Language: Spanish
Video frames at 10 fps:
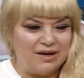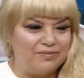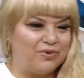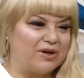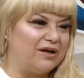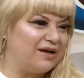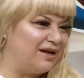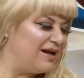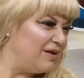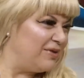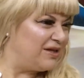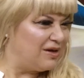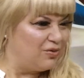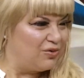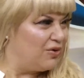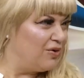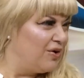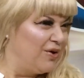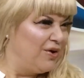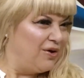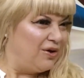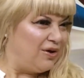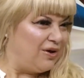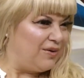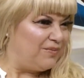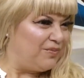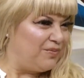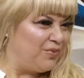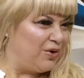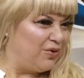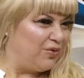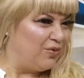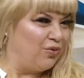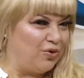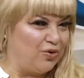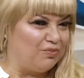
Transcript: porque generalmente uno, bueno, uno